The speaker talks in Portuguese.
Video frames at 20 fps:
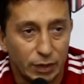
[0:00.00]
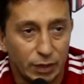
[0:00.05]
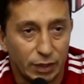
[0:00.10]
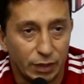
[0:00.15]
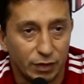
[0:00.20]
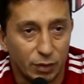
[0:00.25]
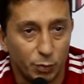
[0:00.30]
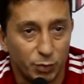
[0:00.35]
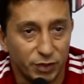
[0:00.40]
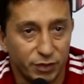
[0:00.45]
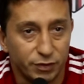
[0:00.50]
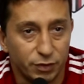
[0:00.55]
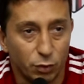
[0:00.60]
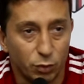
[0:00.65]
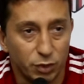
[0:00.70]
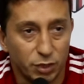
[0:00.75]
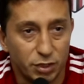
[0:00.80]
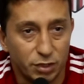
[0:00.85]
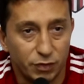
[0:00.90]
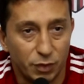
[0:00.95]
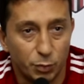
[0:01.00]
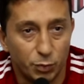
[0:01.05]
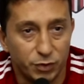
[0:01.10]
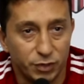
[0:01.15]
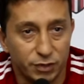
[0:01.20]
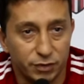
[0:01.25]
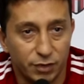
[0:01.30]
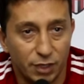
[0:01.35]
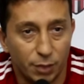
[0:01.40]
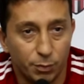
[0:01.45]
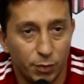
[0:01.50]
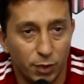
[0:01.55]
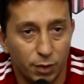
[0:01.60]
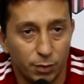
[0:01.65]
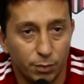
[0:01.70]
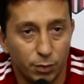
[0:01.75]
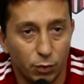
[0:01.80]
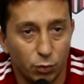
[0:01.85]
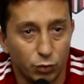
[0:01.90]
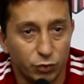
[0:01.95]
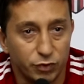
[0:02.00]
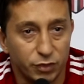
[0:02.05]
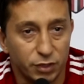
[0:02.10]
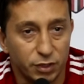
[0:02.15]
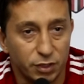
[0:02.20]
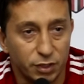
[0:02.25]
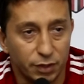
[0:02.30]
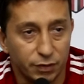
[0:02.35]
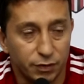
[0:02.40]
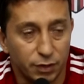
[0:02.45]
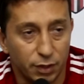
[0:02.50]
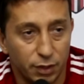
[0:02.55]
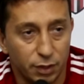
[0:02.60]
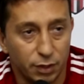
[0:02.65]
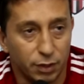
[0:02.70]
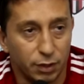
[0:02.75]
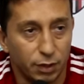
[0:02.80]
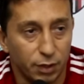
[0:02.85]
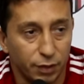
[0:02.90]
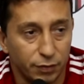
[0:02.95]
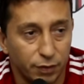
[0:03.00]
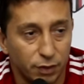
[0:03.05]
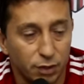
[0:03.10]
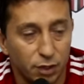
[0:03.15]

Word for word: essa pressão que a gente ia precisar para conseguir essa, essa